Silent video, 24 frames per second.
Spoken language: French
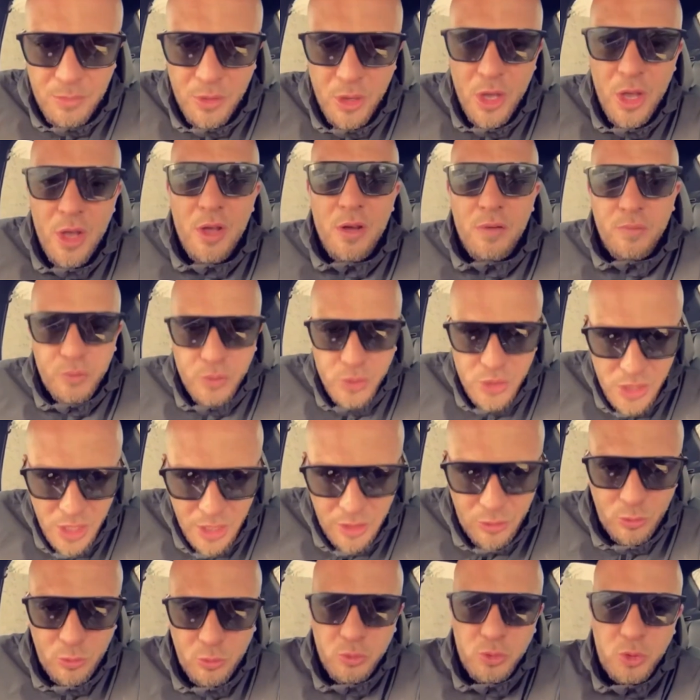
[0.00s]
vous êtes
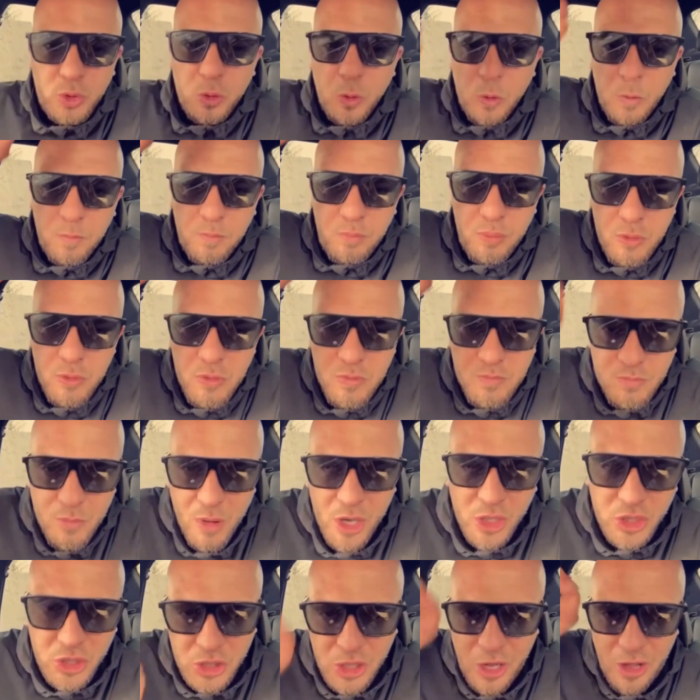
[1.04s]
toujours plus
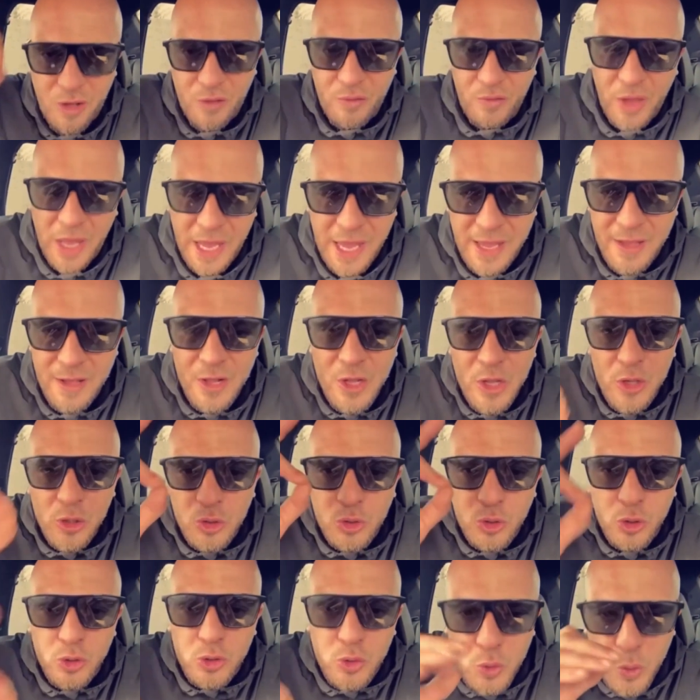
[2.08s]
moche en vrai
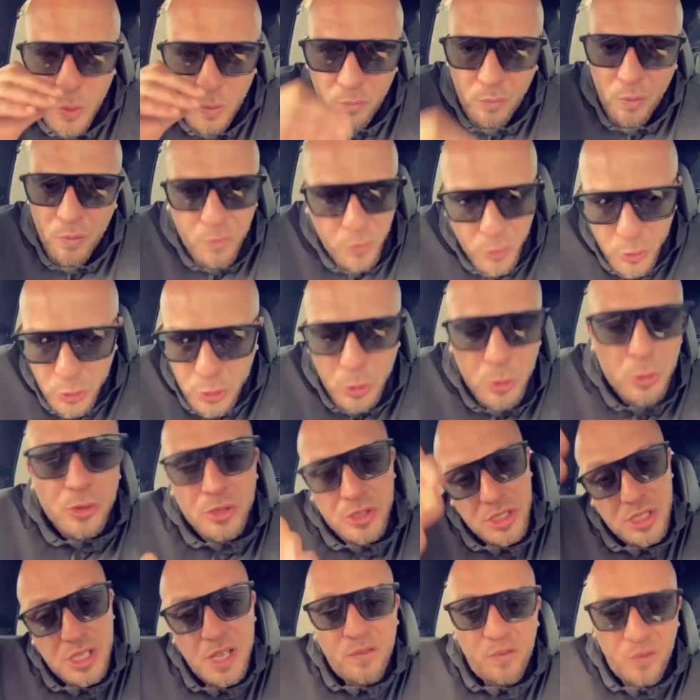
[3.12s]
que sur vos photos.
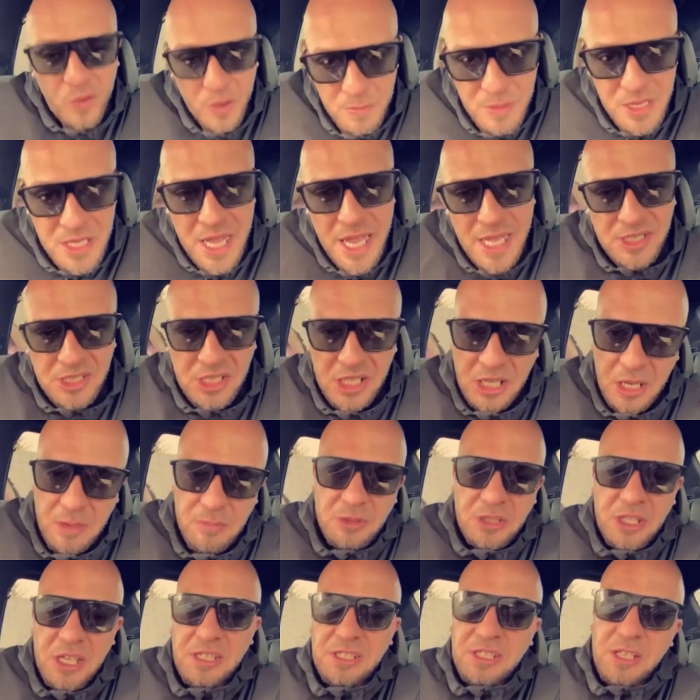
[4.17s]
C'est féminin, c'est comme
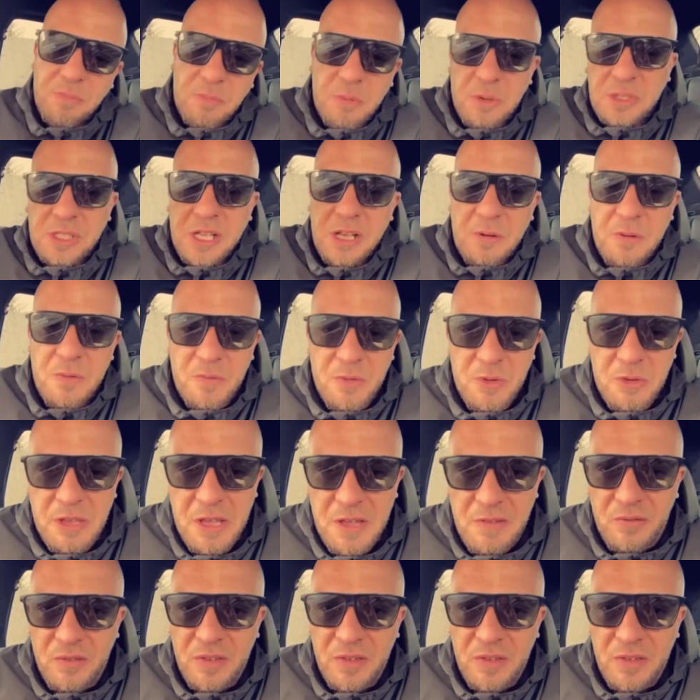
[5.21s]
ça, c'est pour ça qu'on vous kiffe.